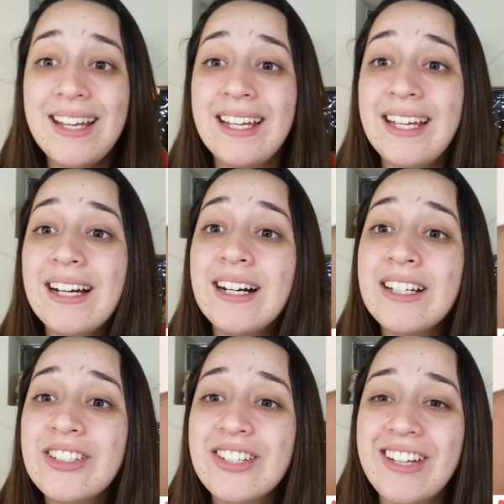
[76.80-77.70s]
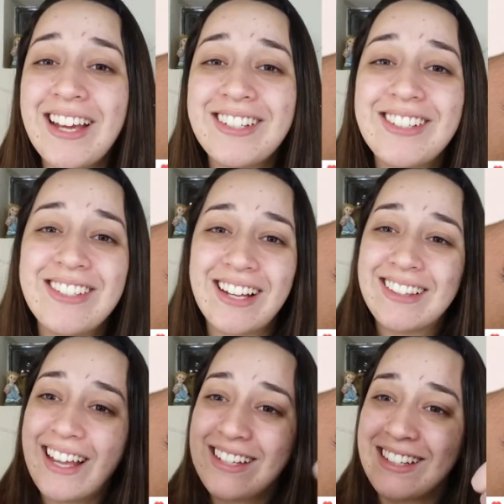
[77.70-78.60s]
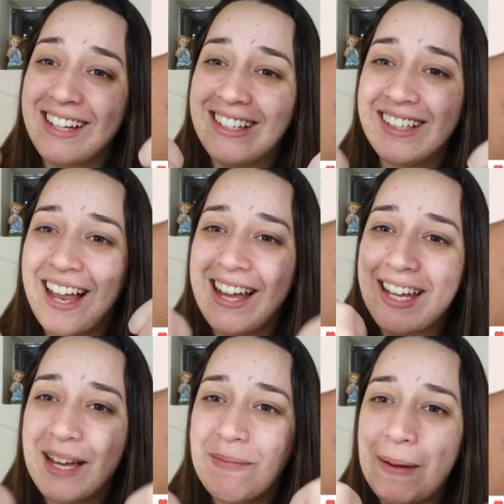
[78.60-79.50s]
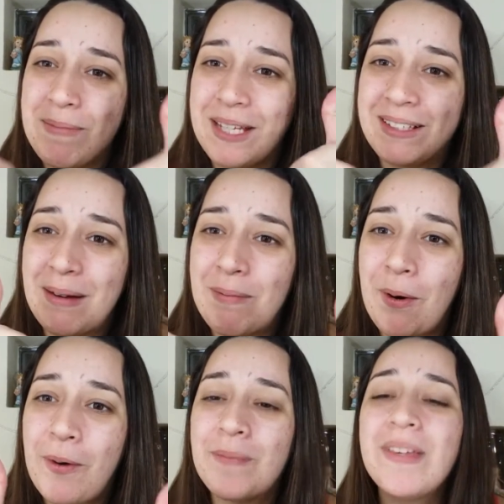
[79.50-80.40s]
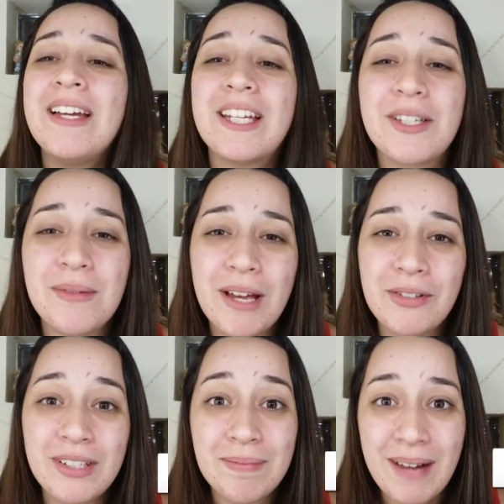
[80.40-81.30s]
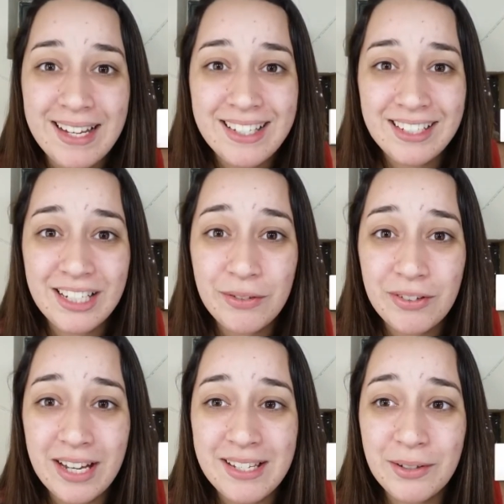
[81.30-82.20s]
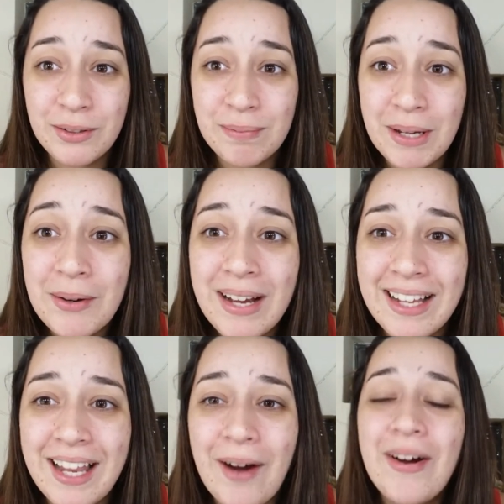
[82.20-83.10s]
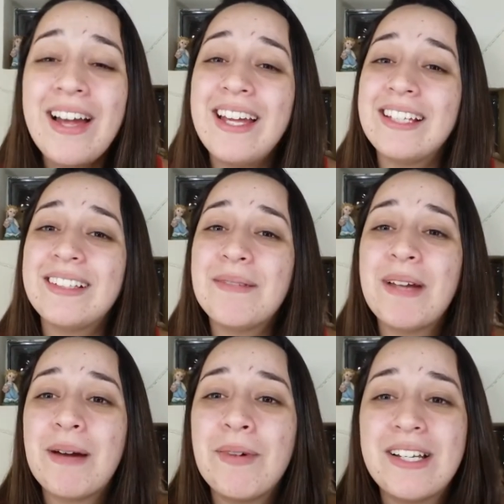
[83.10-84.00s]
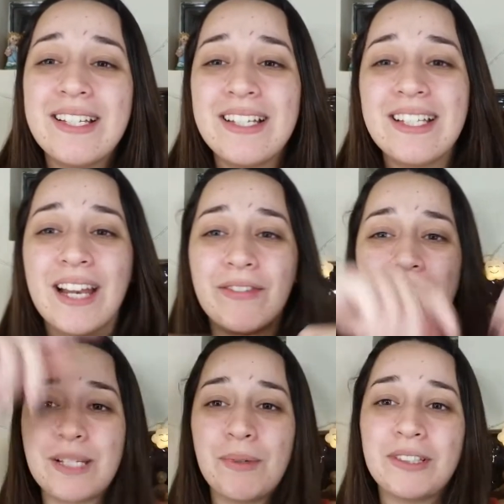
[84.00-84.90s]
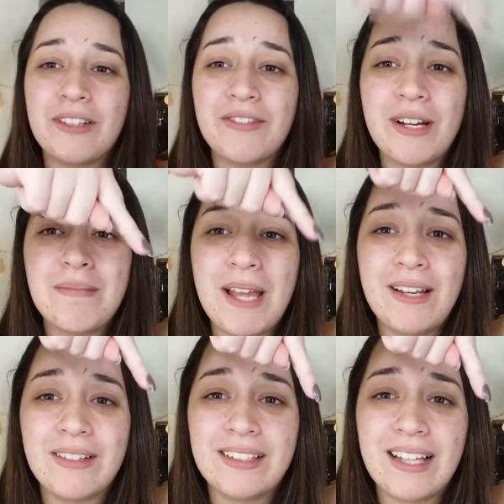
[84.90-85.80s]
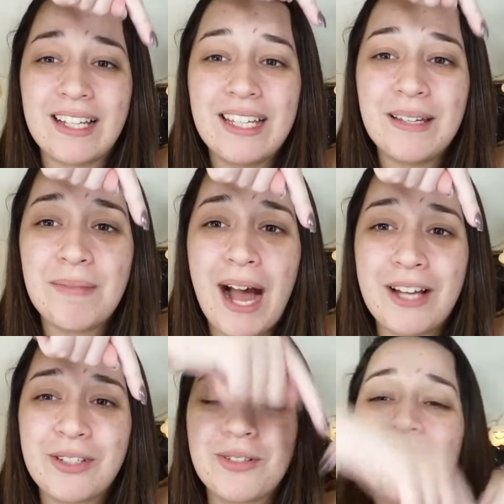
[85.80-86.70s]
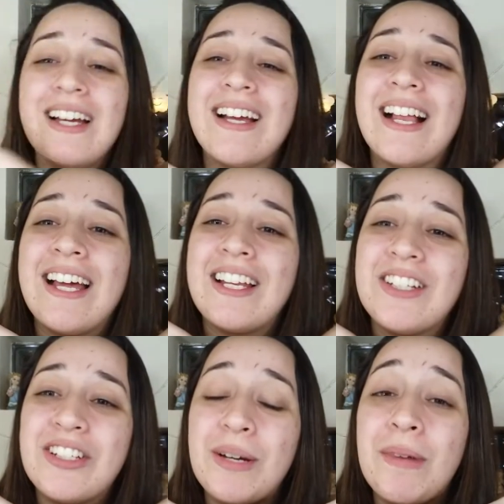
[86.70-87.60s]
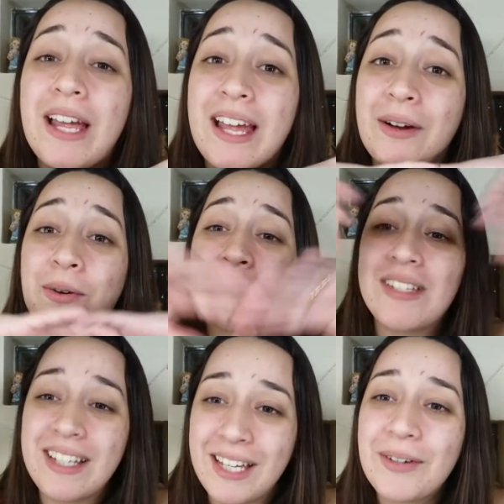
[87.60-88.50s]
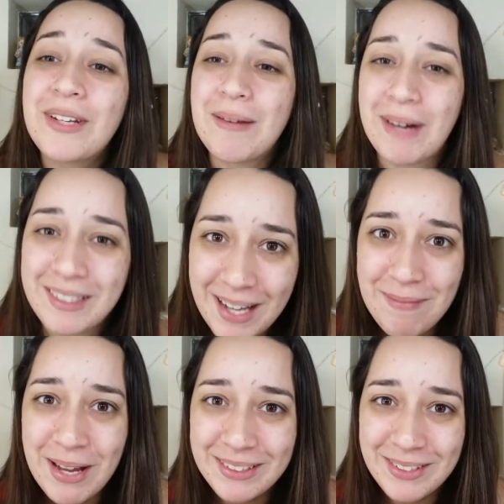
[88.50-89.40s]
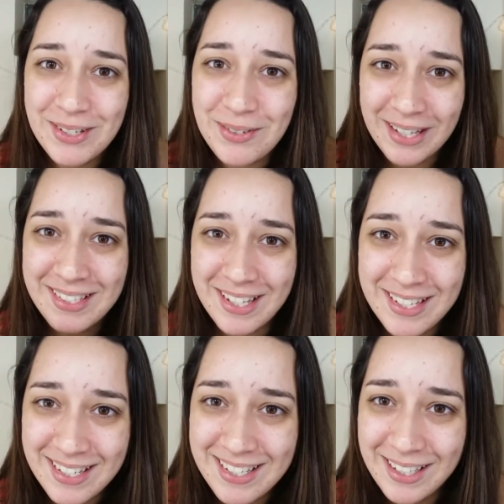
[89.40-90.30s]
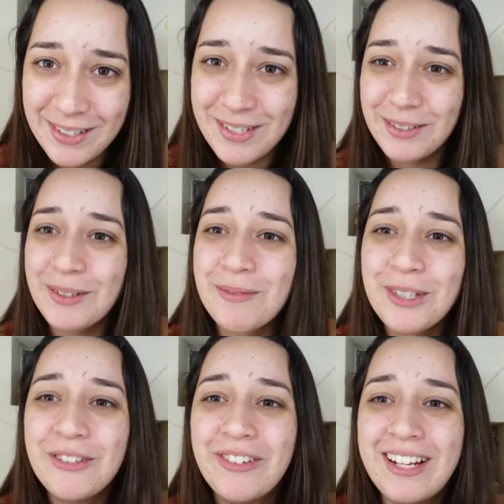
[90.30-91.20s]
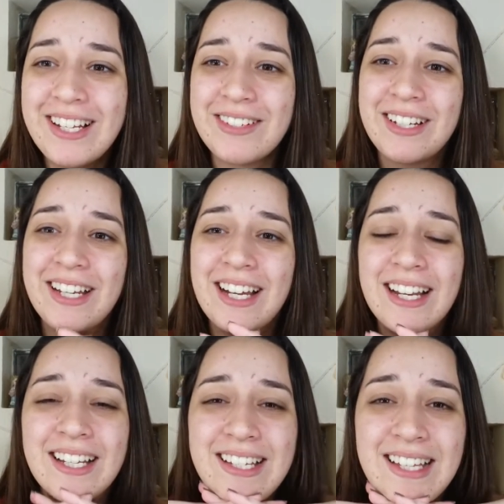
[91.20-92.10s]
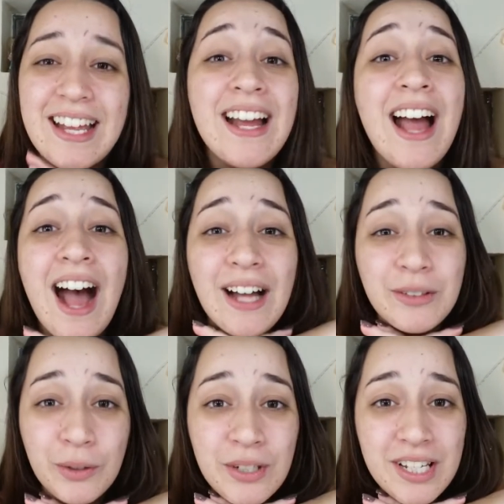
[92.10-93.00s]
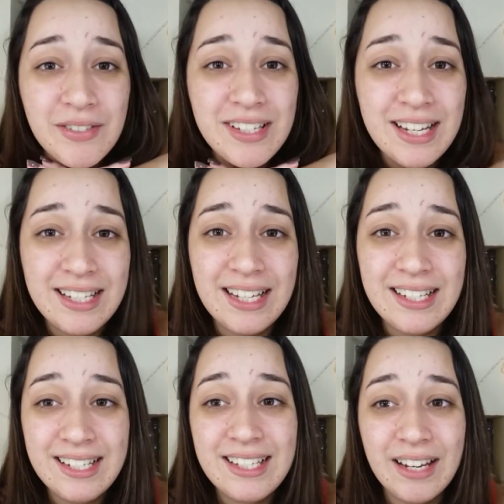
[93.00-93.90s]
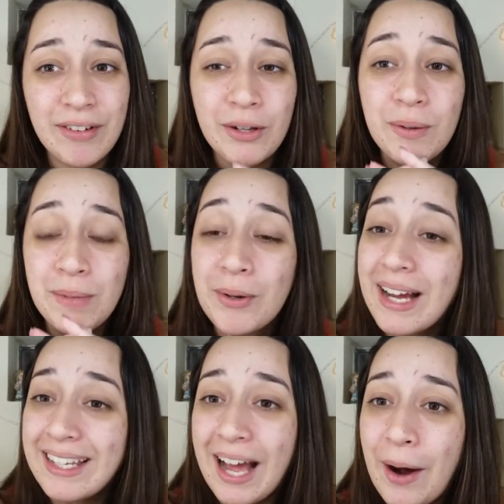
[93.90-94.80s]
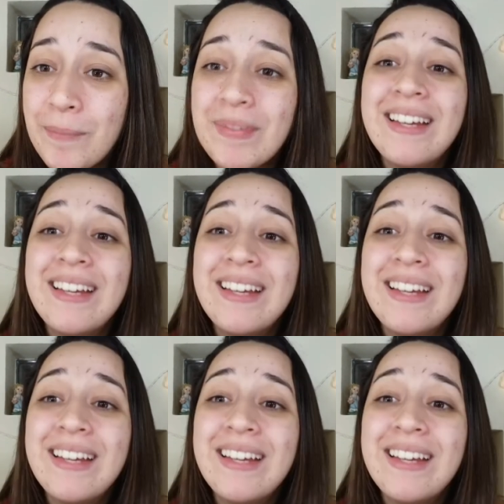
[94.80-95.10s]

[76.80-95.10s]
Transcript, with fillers: E antes, gente, já deixa aquele like aí pra mim, tá bom? Que isso me ajuda bastante na divulgação do meu canal. E também, amores, se inscrevam nesse botão vermelho que tá aqui embaixo. Galera, a gente é, conseguiu, né, bater a meta dos 400 inscritos. Eu tô muito feliz, eu queria agradecer a todas vocês aí que se inscreveram no meu canal.